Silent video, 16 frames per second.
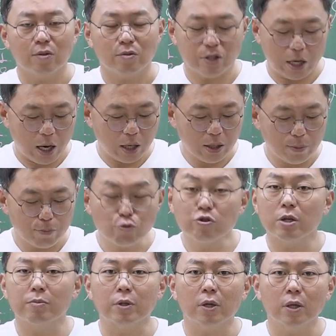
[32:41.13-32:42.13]
제가 낸
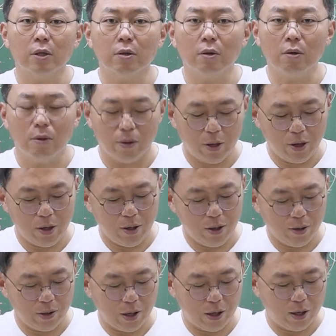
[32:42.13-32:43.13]
문제입니까 이거? 예?
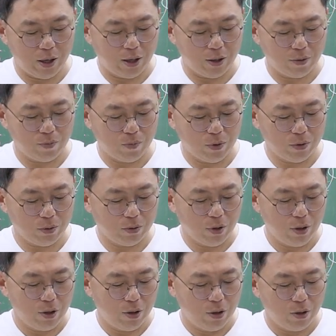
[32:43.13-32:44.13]
야, 이거 뭐
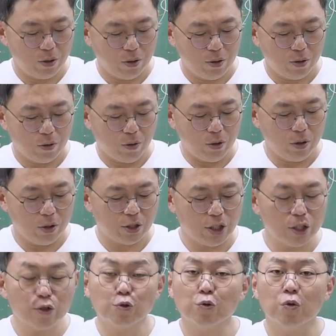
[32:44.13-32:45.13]
거의
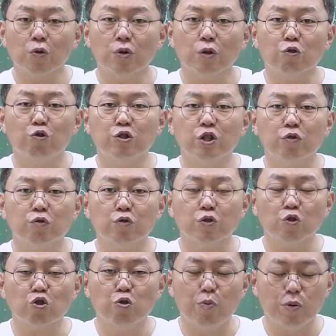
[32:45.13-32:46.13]
싱크로율이
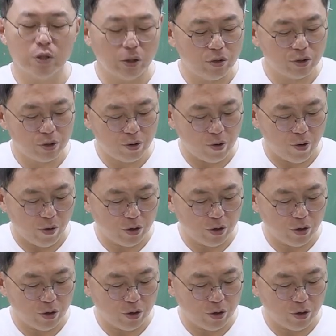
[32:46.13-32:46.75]
99.9%죠.